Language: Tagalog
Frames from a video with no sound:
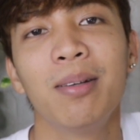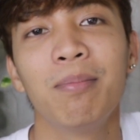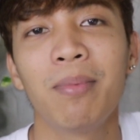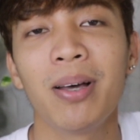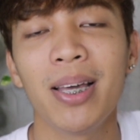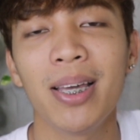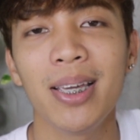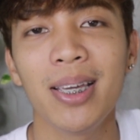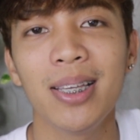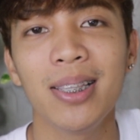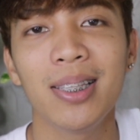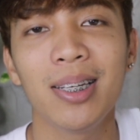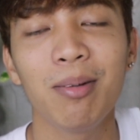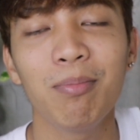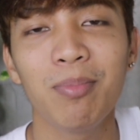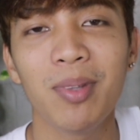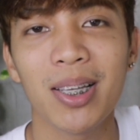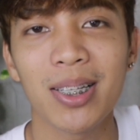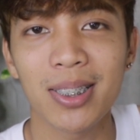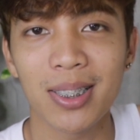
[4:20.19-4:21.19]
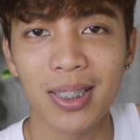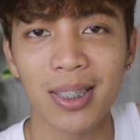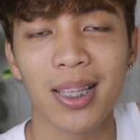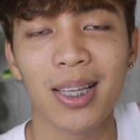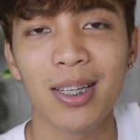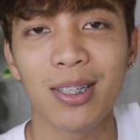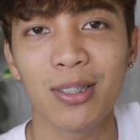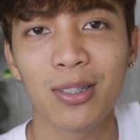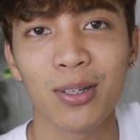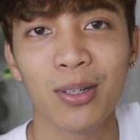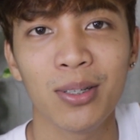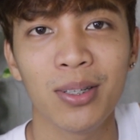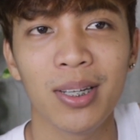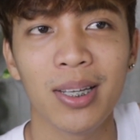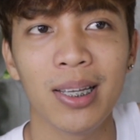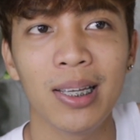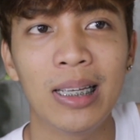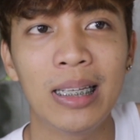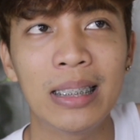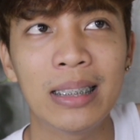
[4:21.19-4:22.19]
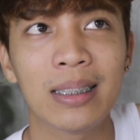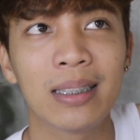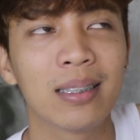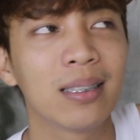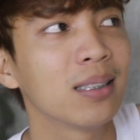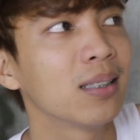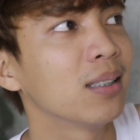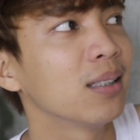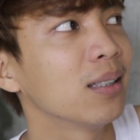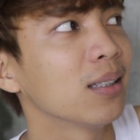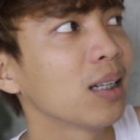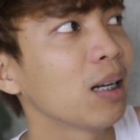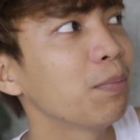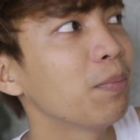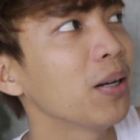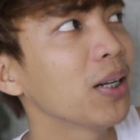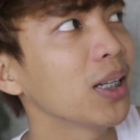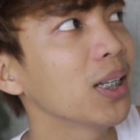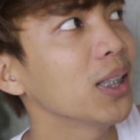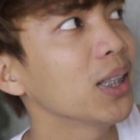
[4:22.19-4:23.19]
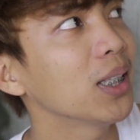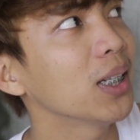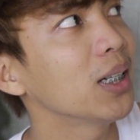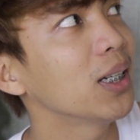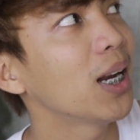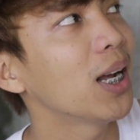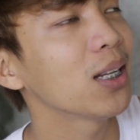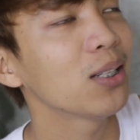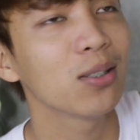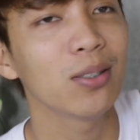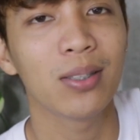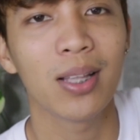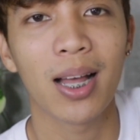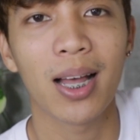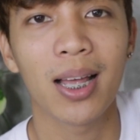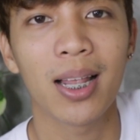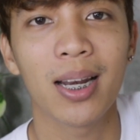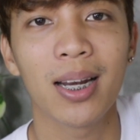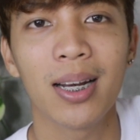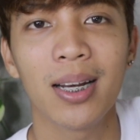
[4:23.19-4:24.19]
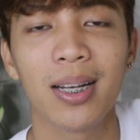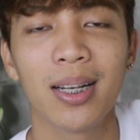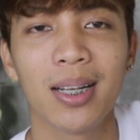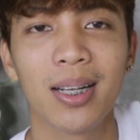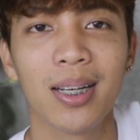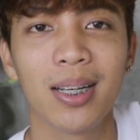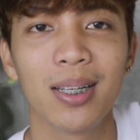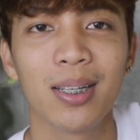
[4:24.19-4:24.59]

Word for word: My dream destination is kapag international,